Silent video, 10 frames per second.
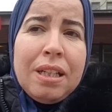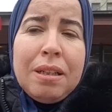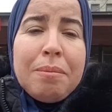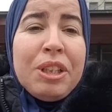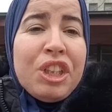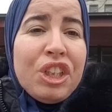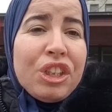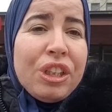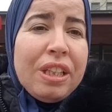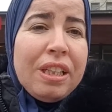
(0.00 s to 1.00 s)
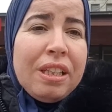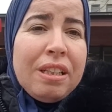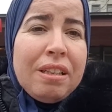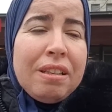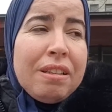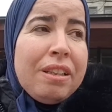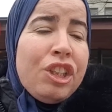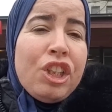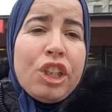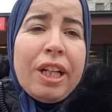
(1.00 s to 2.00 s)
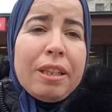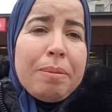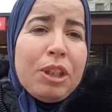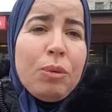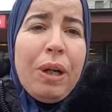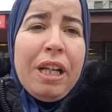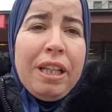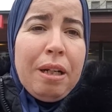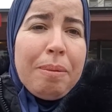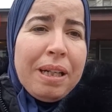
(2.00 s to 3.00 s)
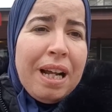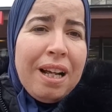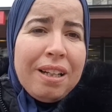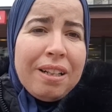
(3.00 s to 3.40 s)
ماشيش آه، يجي شي خطبك شي واحد على برا